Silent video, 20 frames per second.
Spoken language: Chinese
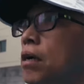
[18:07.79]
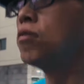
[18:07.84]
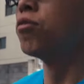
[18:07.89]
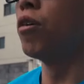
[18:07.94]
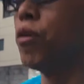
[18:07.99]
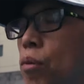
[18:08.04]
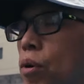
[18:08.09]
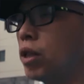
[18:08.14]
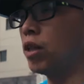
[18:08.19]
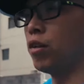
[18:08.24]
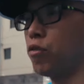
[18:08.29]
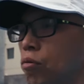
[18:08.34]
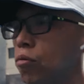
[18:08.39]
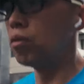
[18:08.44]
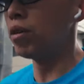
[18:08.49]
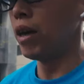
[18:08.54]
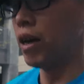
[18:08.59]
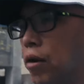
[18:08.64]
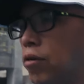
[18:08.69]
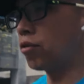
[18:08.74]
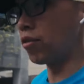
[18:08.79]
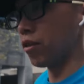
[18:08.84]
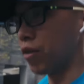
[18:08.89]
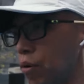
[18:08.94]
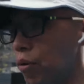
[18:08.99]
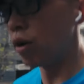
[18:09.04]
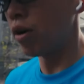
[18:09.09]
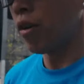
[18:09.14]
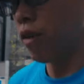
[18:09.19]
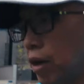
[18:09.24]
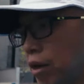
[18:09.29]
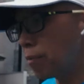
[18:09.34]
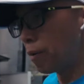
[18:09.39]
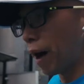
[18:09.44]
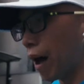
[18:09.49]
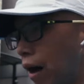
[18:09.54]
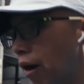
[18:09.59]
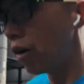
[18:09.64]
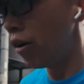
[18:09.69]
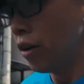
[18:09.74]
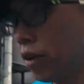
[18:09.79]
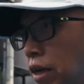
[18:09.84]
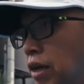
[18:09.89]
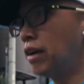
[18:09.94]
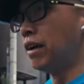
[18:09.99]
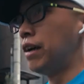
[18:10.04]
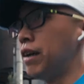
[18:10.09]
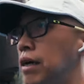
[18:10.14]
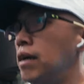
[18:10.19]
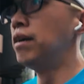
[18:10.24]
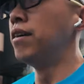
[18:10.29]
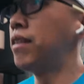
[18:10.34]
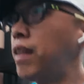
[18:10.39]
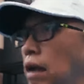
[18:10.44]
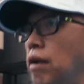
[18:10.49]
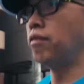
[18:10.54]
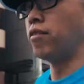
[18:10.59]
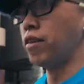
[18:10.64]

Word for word: 所以我的总结是我可以跑，但